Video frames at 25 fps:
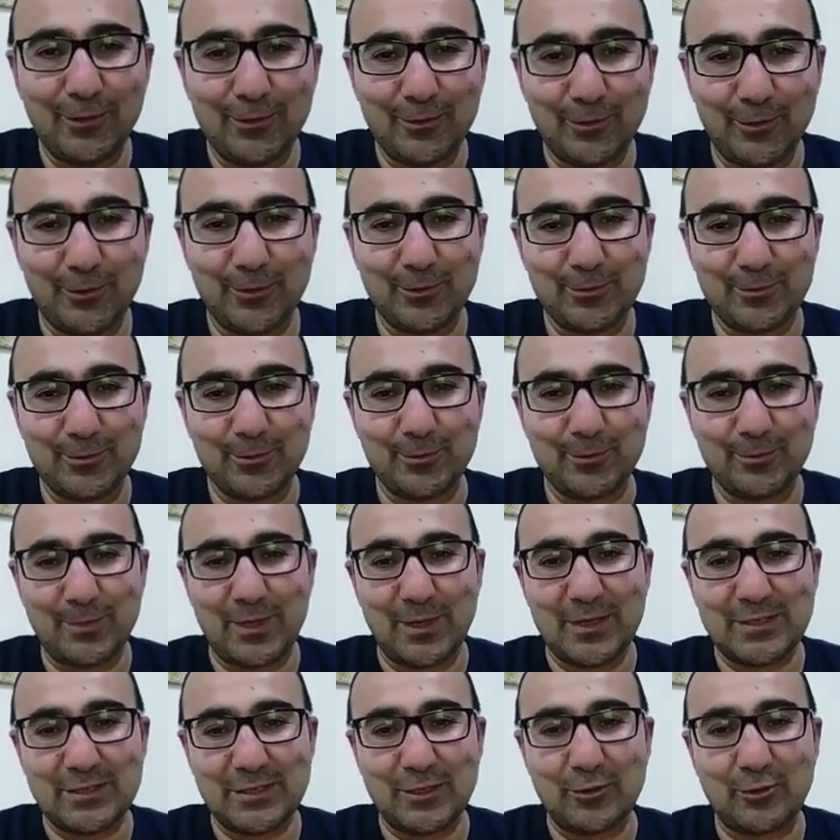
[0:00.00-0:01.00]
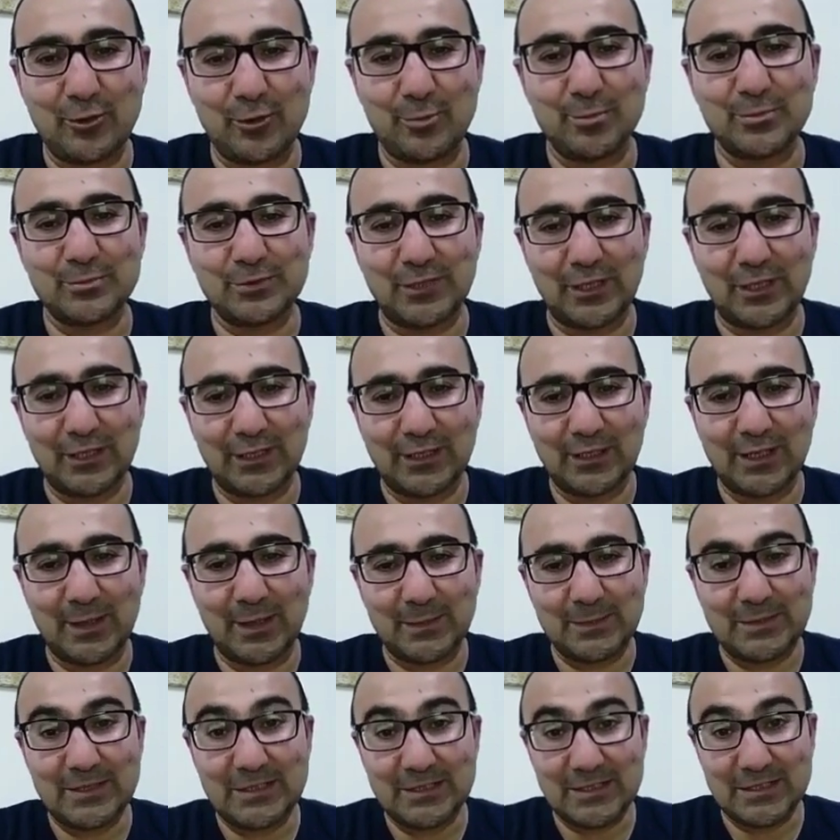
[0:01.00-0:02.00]
Ordunun başına komutanlık
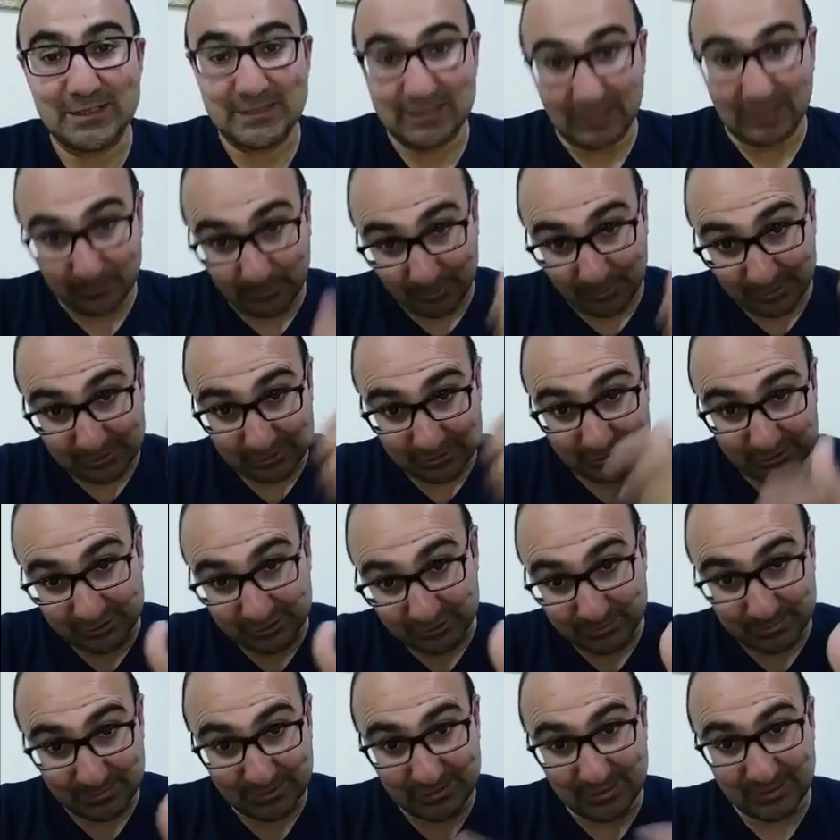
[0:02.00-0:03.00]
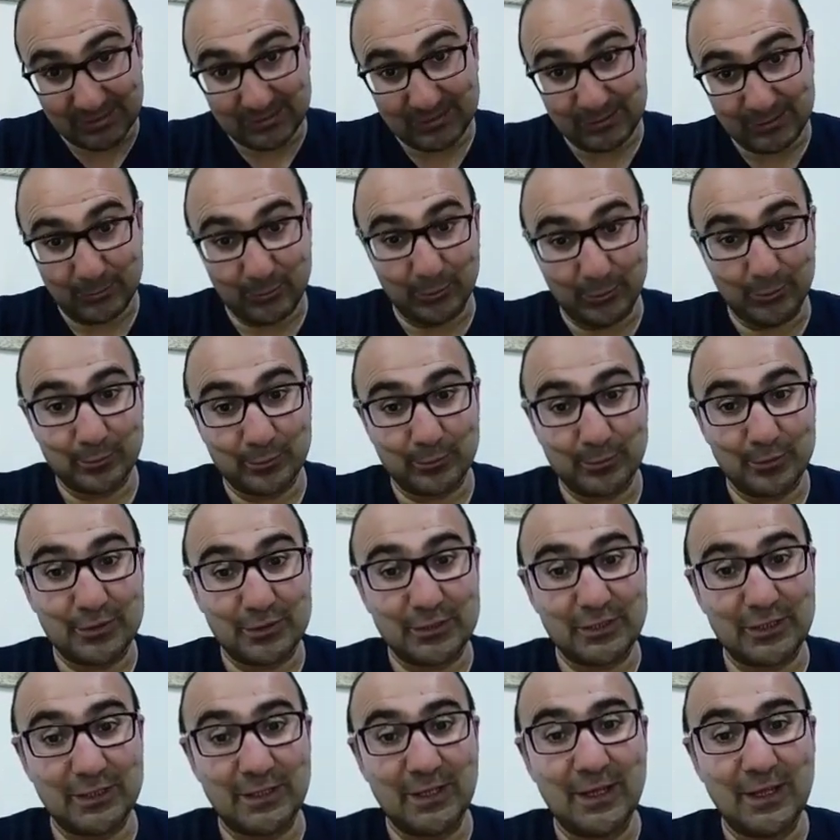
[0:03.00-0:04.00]
yaptığı için savaşçı bir kesim olduğu
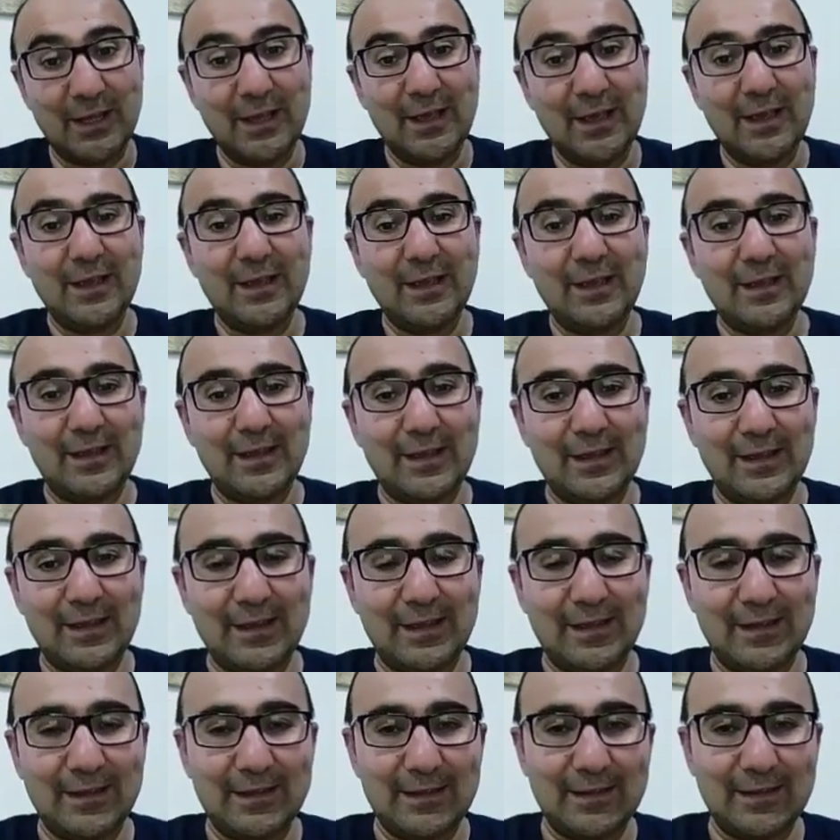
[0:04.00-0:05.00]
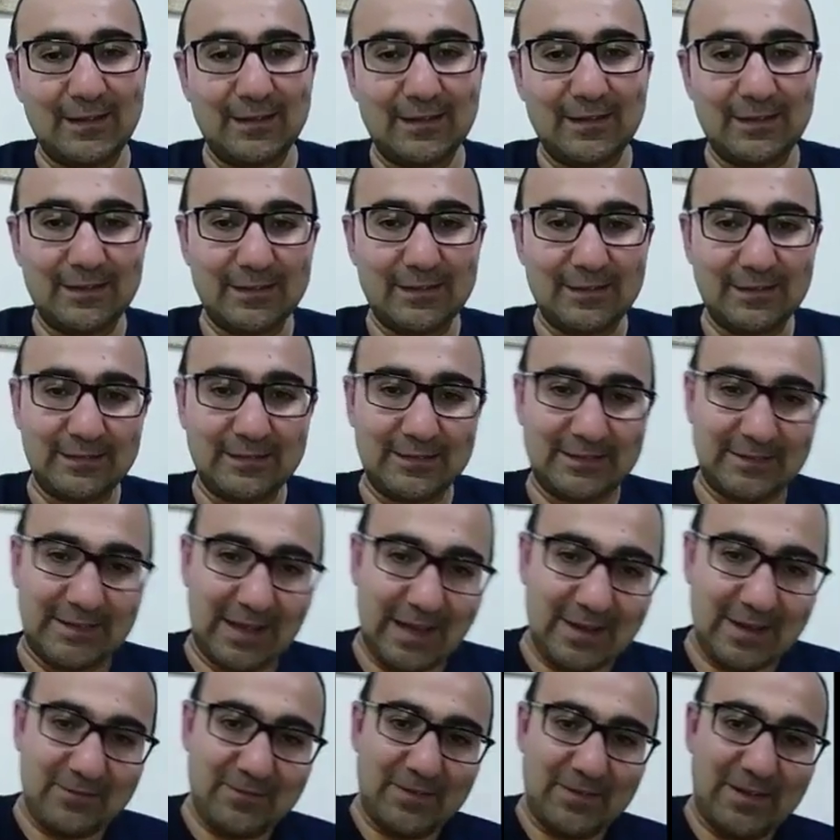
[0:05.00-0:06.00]
için e,
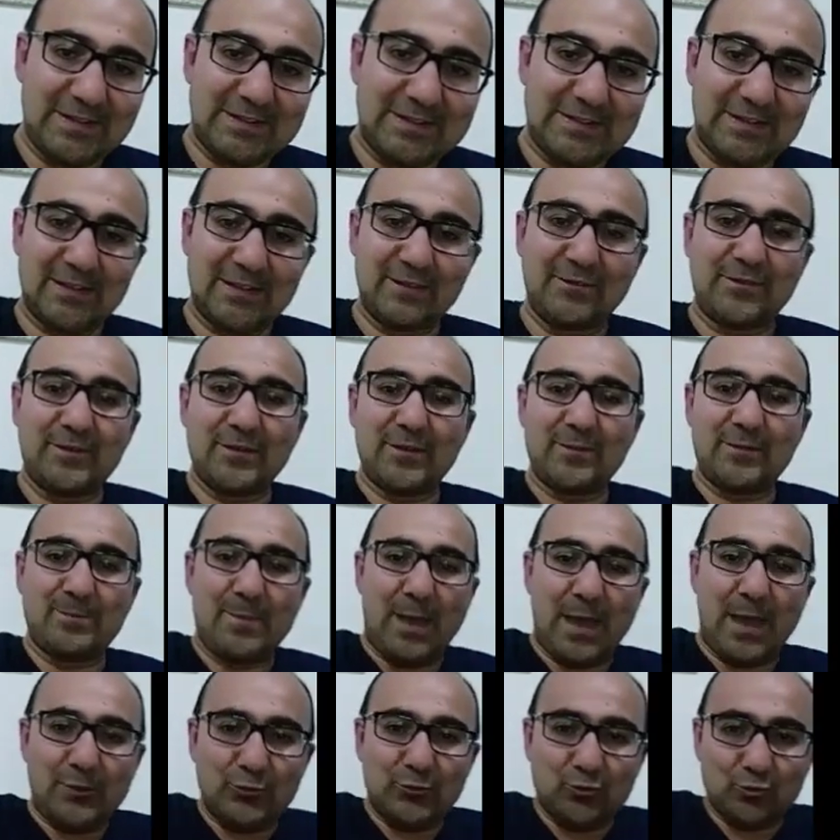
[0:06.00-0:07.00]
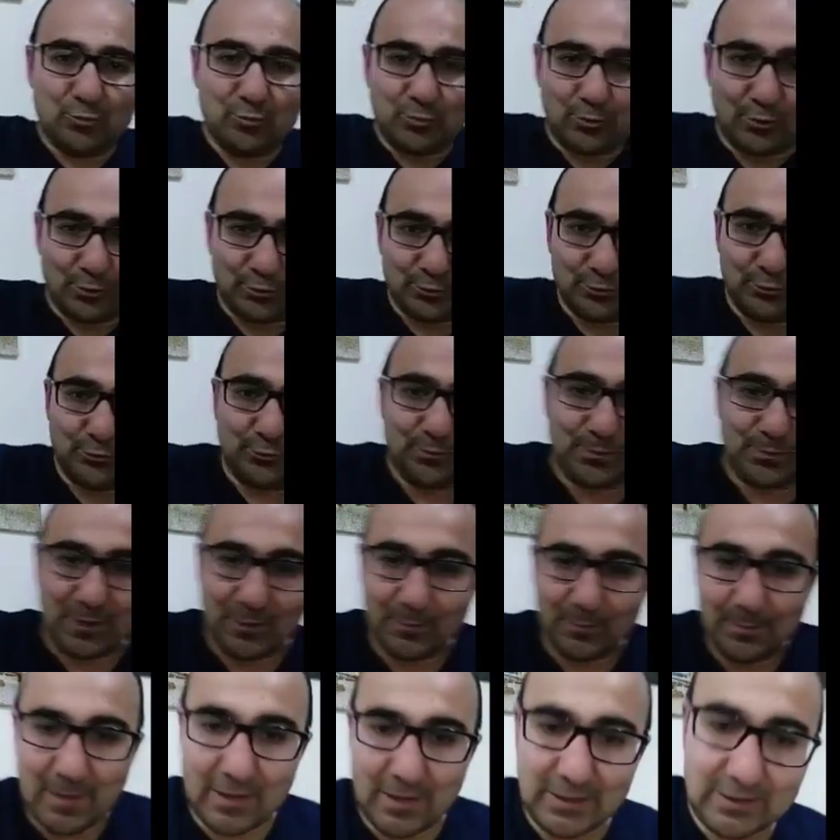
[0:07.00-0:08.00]
Seyfiye sınıfının mensubu olduğunu unutmayalım.
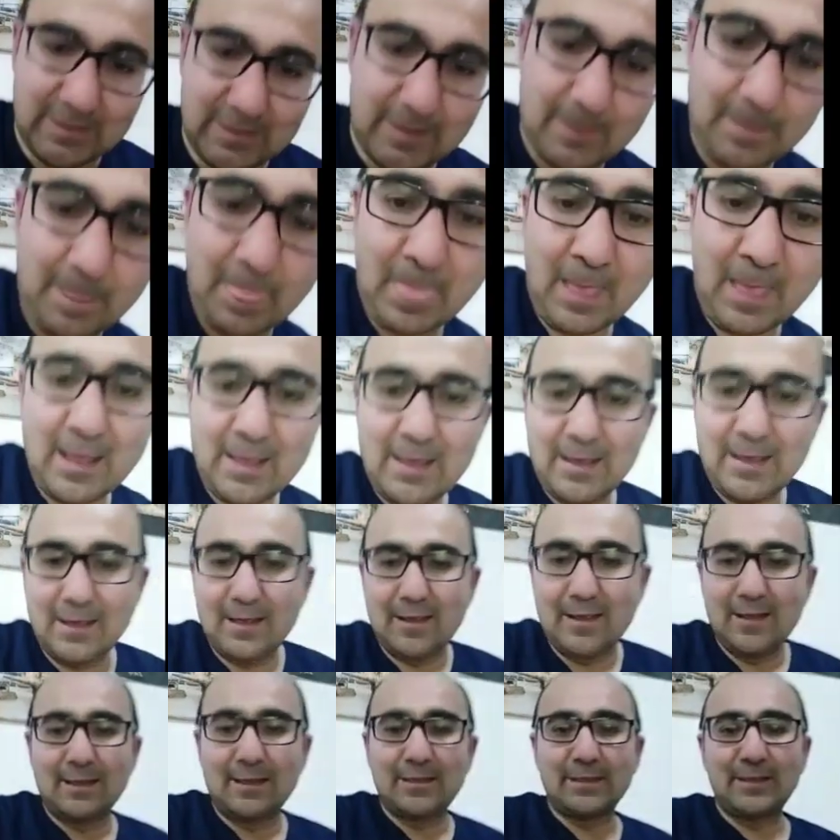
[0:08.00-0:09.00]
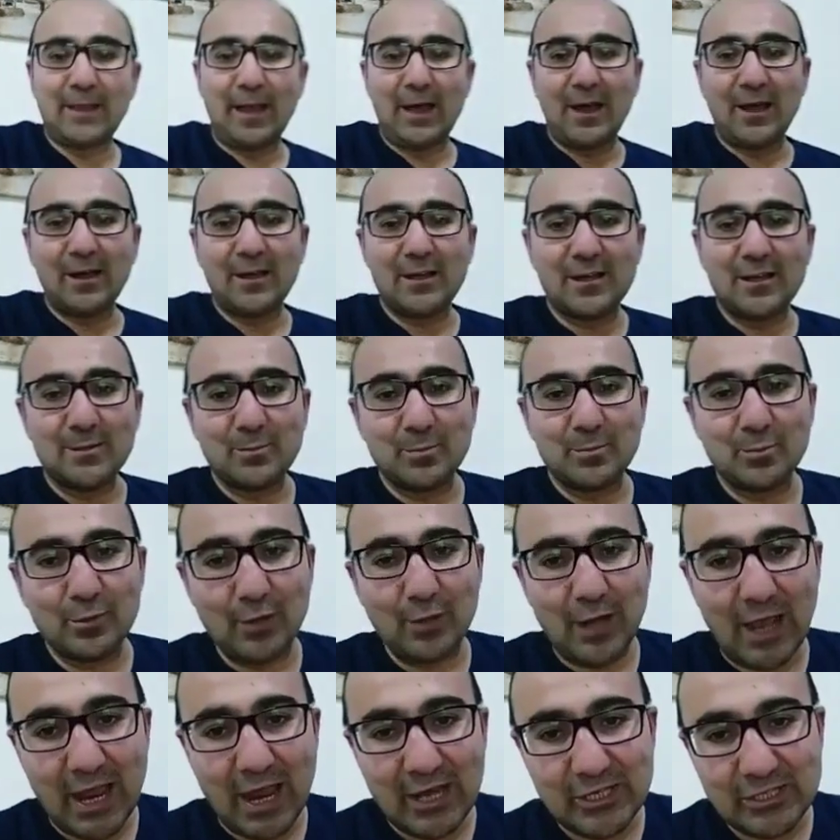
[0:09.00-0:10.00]
Peki Nakıbul
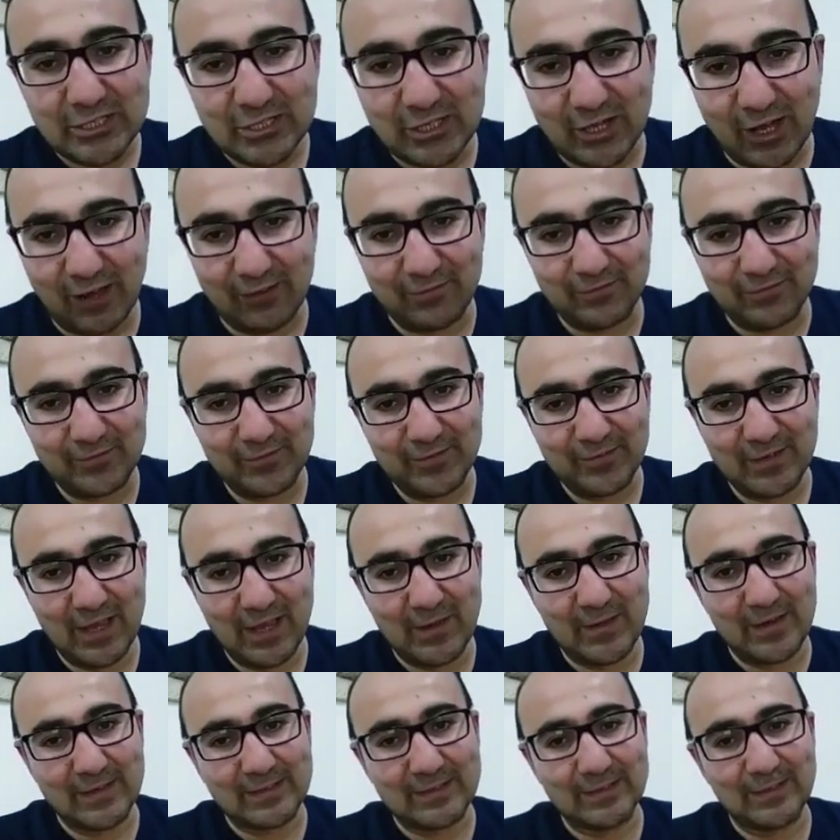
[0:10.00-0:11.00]
Eşraf evet